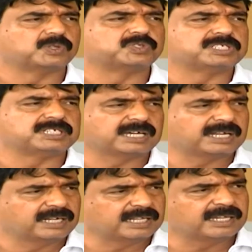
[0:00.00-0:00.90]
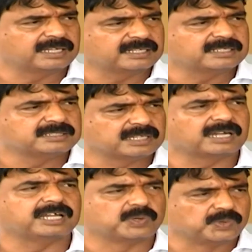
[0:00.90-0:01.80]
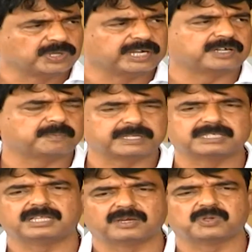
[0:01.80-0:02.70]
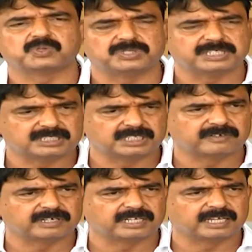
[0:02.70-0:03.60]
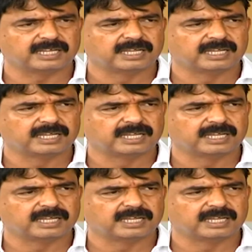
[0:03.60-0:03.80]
వసూలు చేయాలంటే చాలా ఎక్కువ రేటు ప్రజల దగ్గర వసూలు చేసేటువంటి